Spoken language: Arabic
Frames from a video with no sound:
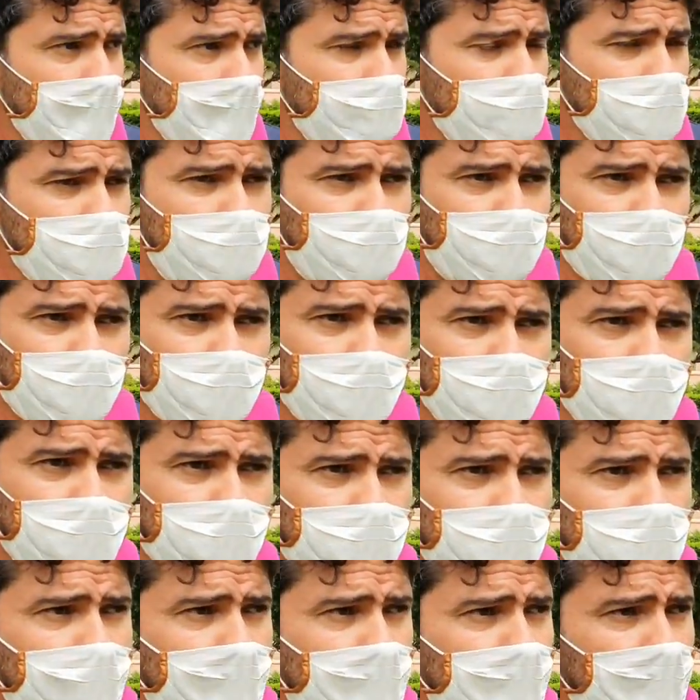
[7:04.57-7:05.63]
من
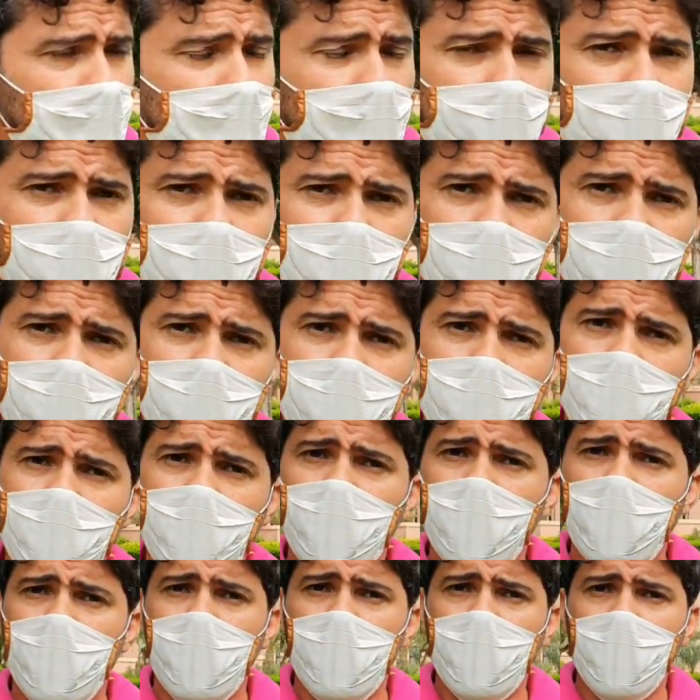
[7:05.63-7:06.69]
المسؤوليه
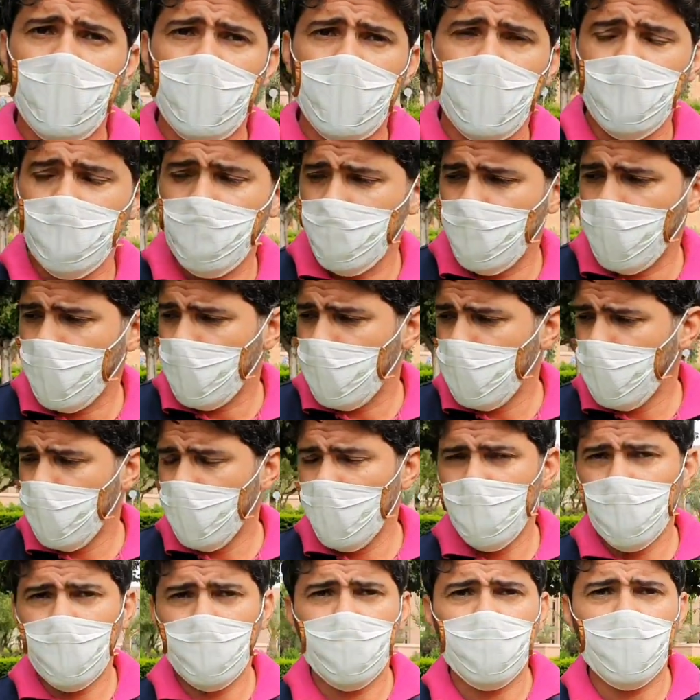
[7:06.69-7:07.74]
كنشكركم
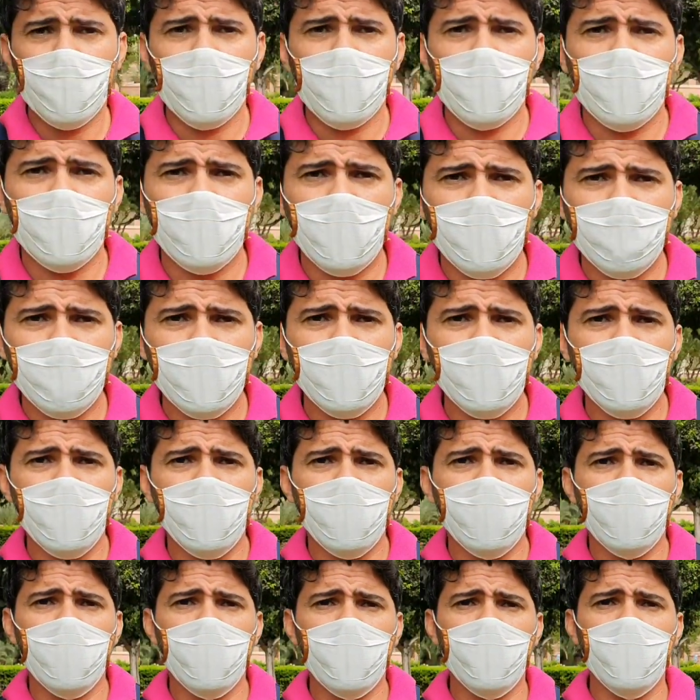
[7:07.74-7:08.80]
آه، ونشكر الجميع
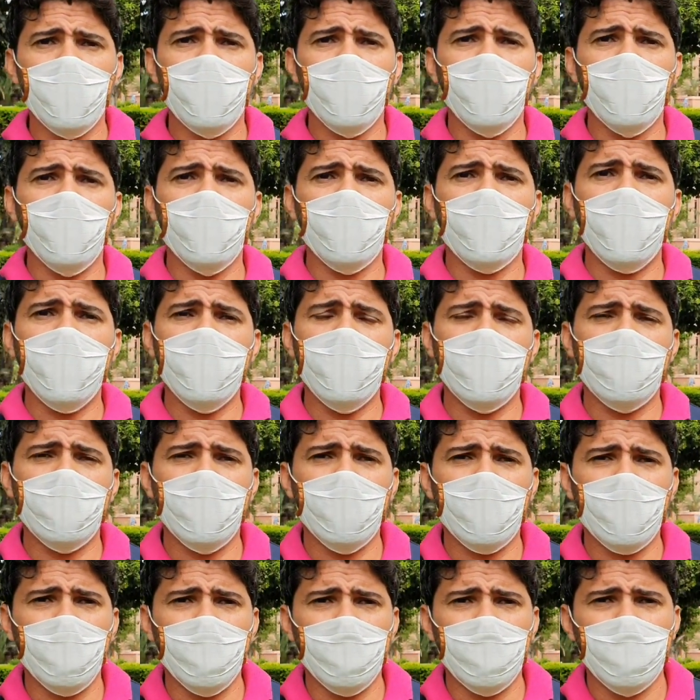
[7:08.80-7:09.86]
وتحياتي
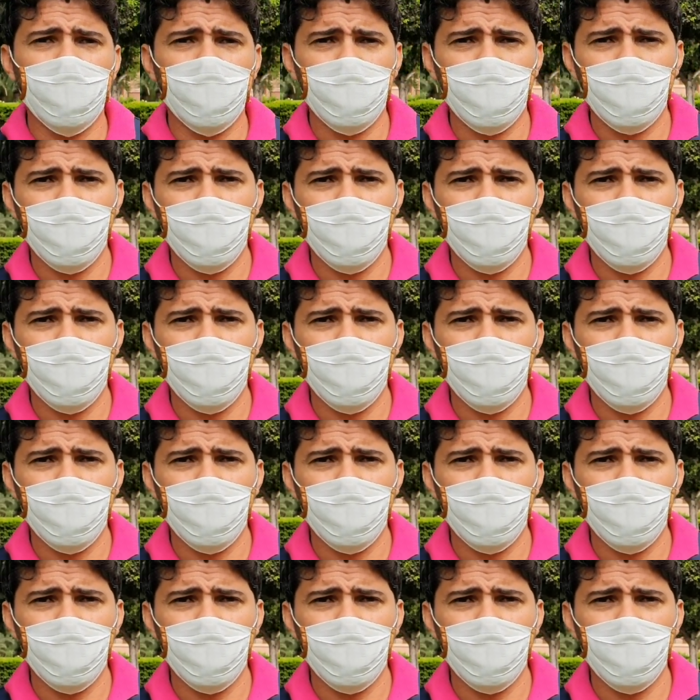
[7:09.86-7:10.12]
لكم